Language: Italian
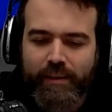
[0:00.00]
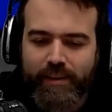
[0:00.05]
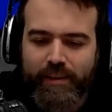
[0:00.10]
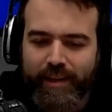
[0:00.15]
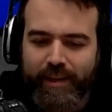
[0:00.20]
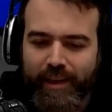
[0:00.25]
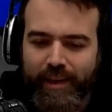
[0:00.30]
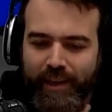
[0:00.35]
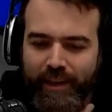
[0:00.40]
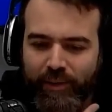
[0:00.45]
a
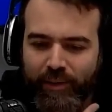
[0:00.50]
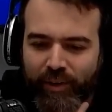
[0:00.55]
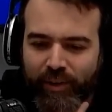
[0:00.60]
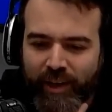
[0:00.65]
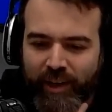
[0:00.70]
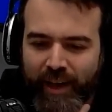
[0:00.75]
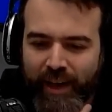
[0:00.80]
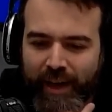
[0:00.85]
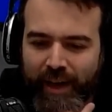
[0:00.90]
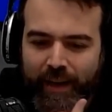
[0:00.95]

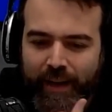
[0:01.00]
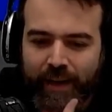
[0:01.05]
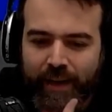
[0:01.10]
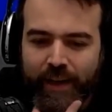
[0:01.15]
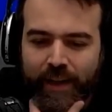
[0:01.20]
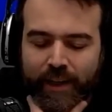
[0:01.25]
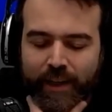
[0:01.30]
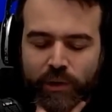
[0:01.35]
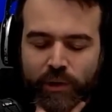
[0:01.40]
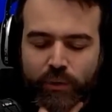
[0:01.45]
sacrificare
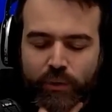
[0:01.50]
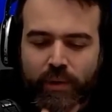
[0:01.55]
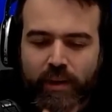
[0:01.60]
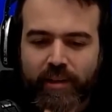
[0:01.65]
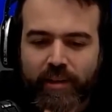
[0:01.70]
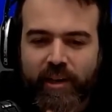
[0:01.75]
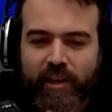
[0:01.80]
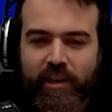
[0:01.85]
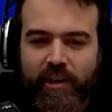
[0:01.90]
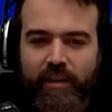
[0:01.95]

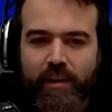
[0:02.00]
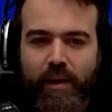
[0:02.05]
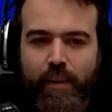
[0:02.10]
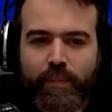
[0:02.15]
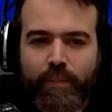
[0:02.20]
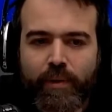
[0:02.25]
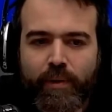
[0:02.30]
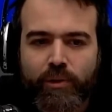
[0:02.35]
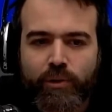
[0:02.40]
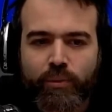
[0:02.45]
sull'altare della
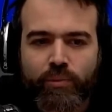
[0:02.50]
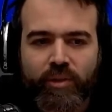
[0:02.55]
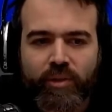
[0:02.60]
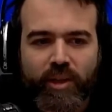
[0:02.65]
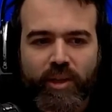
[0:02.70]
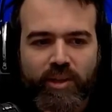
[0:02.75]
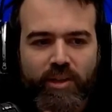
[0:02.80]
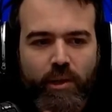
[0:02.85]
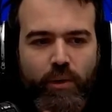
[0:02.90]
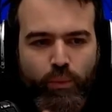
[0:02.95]

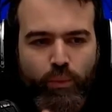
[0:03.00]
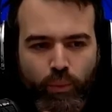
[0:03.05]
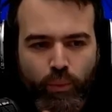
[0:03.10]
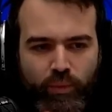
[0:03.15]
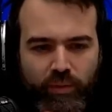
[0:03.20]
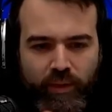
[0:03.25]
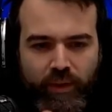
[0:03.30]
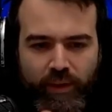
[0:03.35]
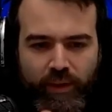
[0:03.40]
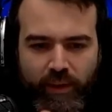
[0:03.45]
presunta
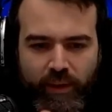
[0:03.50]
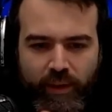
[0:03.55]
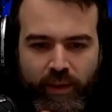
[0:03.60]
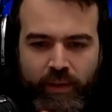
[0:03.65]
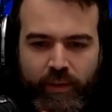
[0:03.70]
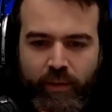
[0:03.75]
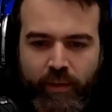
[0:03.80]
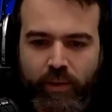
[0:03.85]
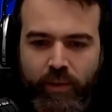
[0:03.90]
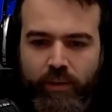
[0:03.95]
salute,
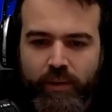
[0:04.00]
no?